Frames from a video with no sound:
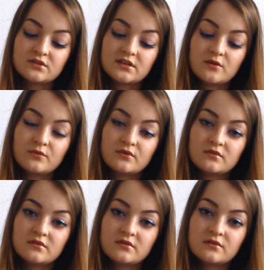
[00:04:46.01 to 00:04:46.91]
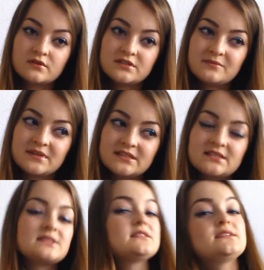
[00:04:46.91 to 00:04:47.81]
Ich glaube Ultimate
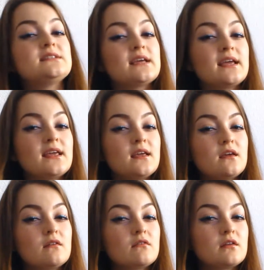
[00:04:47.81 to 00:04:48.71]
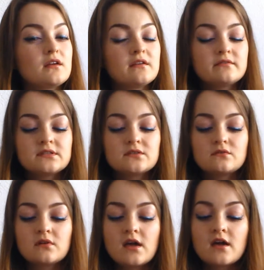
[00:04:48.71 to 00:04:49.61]
Stay oder irgendwie
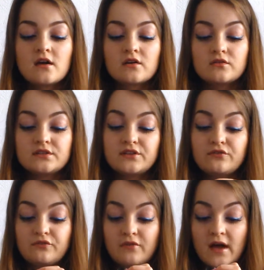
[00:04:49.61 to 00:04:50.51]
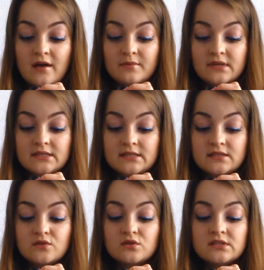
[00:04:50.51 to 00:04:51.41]
so. Und die Farbe ist
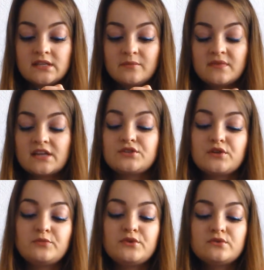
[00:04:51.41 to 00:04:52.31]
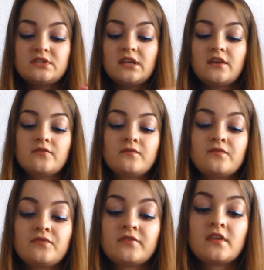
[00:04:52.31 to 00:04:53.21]
07 Natural Beauty.
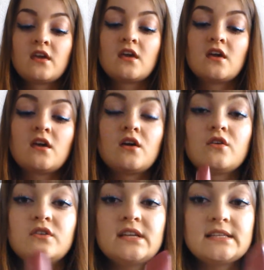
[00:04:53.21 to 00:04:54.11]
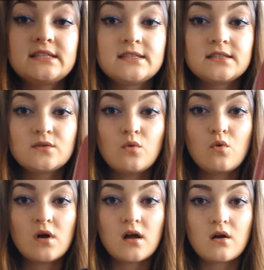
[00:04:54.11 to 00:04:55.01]
Und der sieht
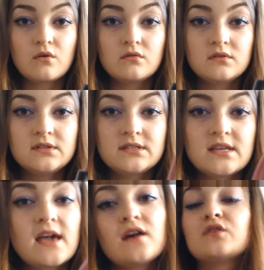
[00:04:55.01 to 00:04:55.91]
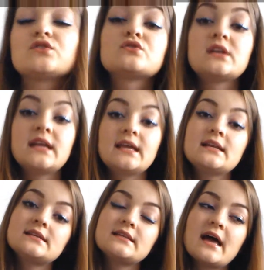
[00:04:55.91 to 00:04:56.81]
so aus. Und so einen
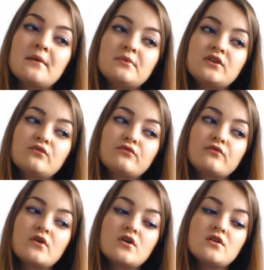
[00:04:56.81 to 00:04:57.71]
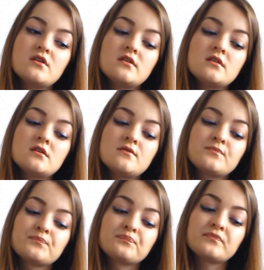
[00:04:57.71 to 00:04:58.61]
ähnlichen habe ich
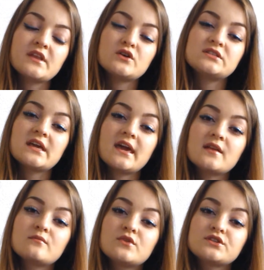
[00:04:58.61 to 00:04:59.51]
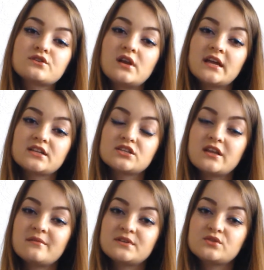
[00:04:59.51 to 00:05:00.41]
von, aus der Kate Moss Collection
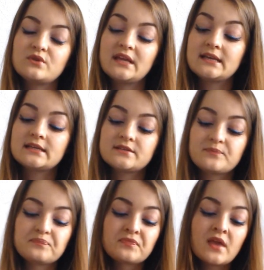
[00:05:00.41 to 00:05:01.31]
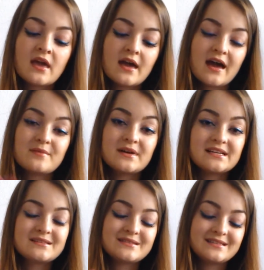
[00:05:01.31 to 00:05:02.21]
habe ich so einen ähnlichen. Aber
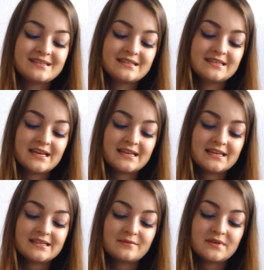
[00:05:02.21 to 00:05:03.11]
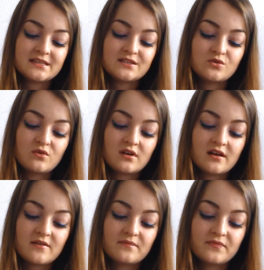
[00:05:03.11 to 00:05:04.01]
der, den ich habe, der ist
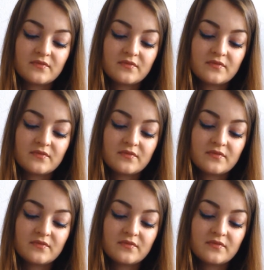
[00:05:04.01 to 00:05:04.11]
dunkler.